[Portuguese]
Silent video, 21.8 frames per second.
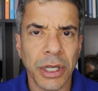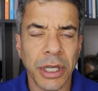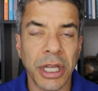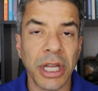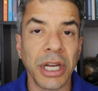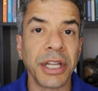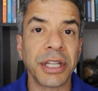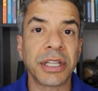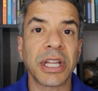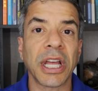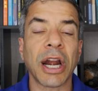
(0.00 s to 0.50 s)

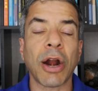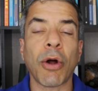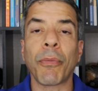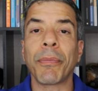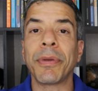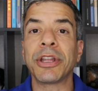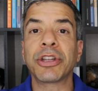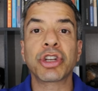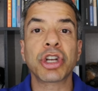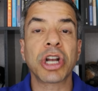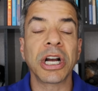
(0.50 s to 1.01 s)
que
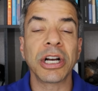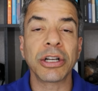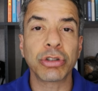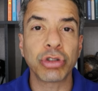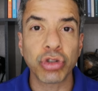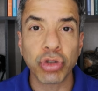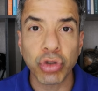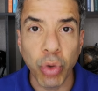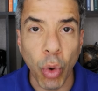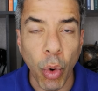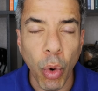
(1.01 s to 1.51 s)
literalmente
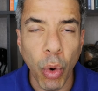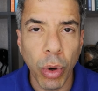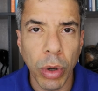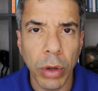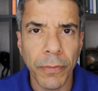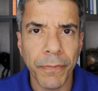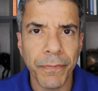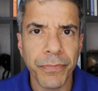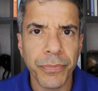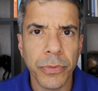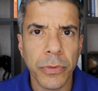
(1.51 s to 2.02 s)
cansou
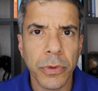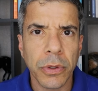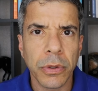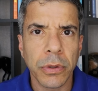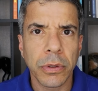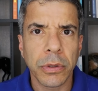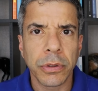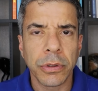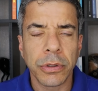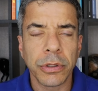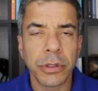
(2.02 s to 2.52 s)

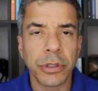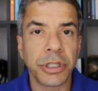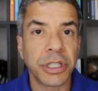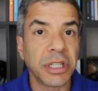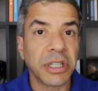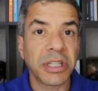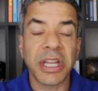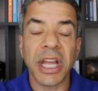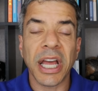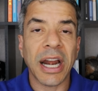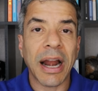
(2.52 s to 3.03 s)

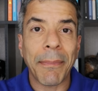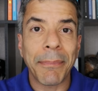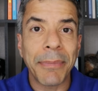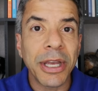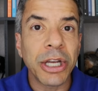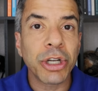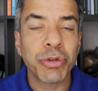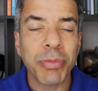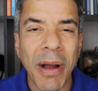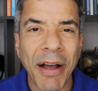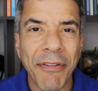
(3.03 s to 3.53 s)
de ter a
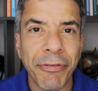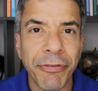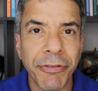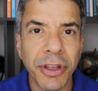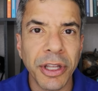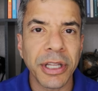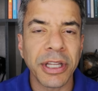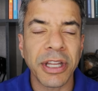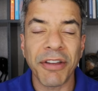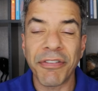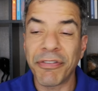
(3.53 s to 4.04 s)
mesma
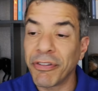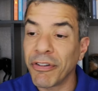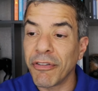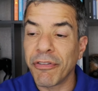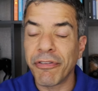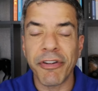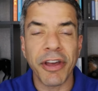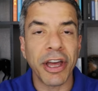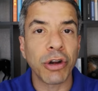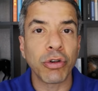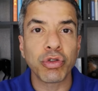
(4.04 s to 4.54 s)
vida,
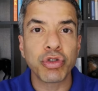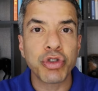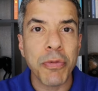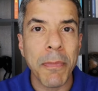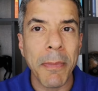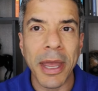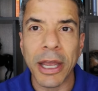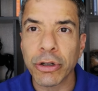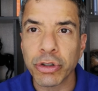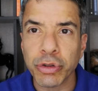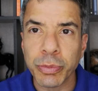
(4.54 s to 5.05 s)
viver os
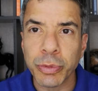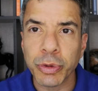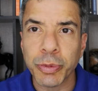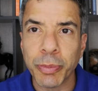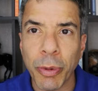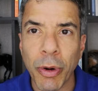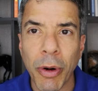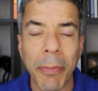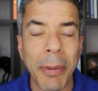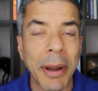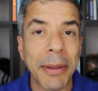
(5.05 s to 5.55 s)
mesmos
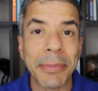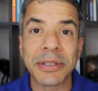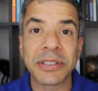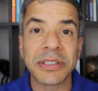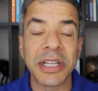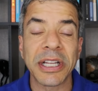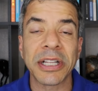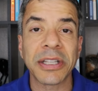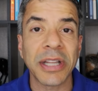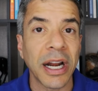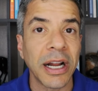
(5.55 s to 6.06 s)

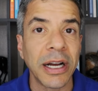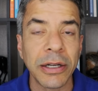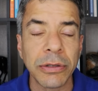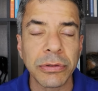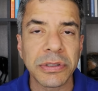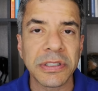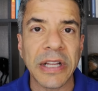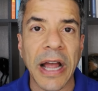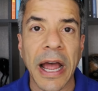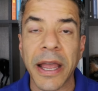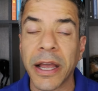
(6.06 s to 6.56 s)
problemas, entra
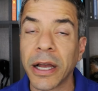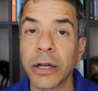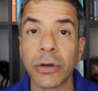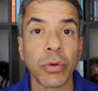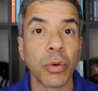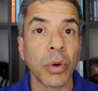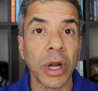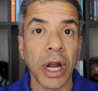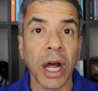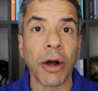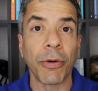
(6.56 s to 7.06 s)
ano, sai
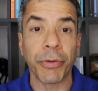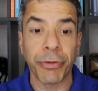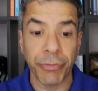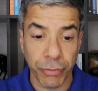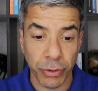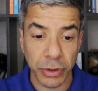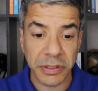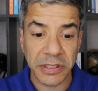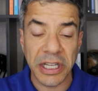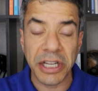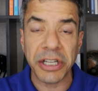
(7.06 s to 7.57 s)
ano, não. E
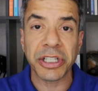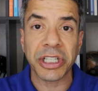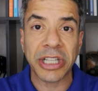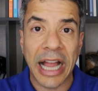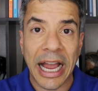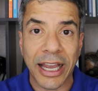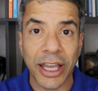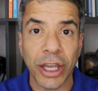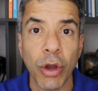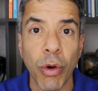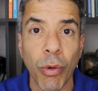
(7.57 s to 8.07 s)
você
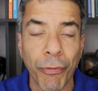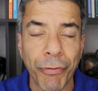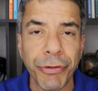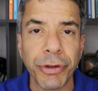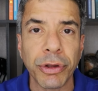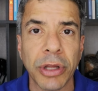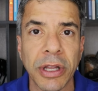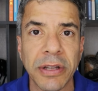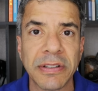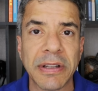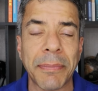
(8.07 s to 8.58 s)
está aqui
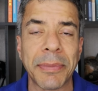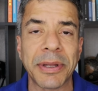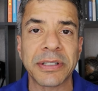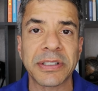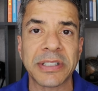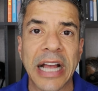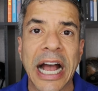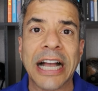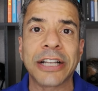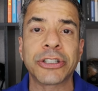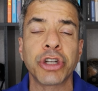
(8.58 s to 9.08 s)
ouvindo essa
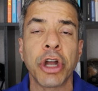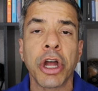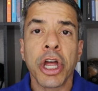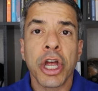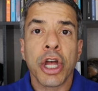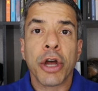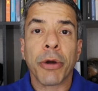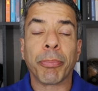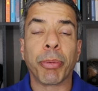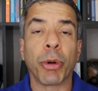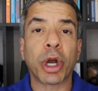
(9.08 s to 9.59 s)
mensagem
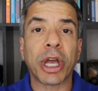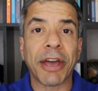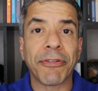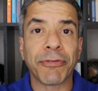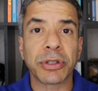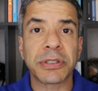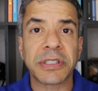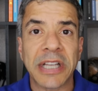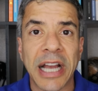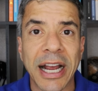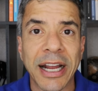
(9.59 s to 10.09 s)
porque
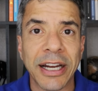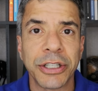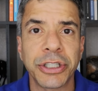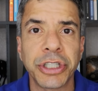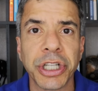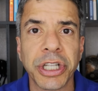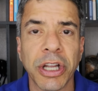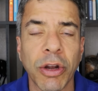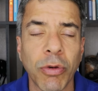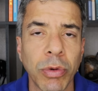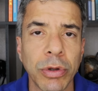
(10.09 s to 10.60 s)
você
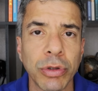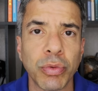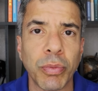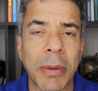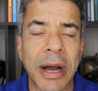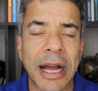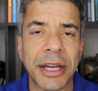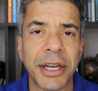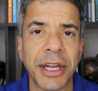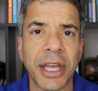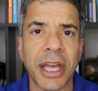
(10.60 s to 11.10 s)
acredita quando
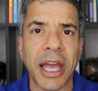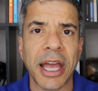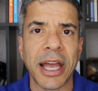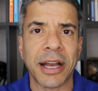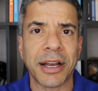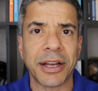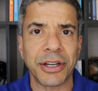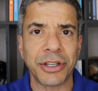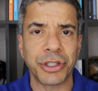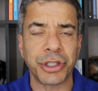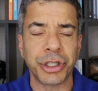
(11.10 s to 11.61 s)
mais ninguém
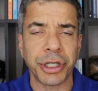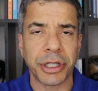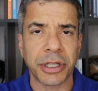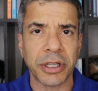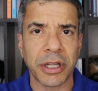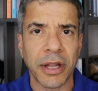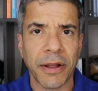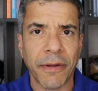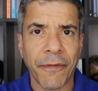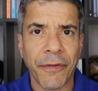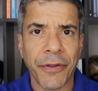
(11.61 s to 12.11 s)

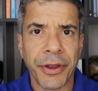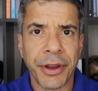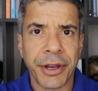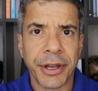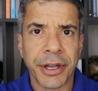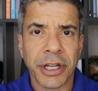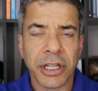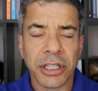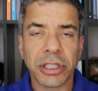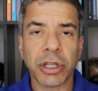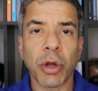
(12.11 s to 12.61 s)
acredita.
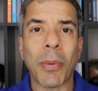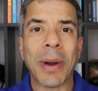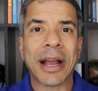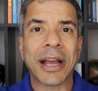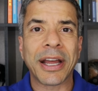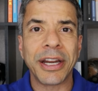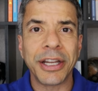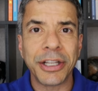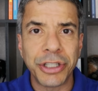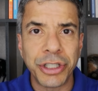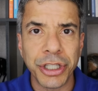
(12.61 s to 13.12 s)
Então
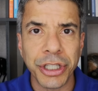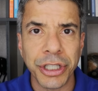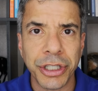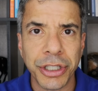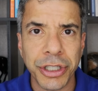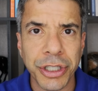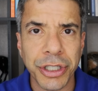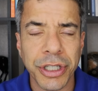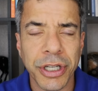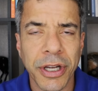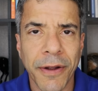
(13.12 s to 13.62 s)

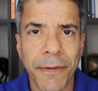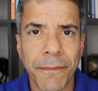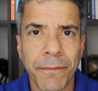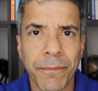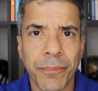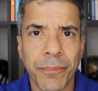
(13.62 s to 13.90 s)
acredite,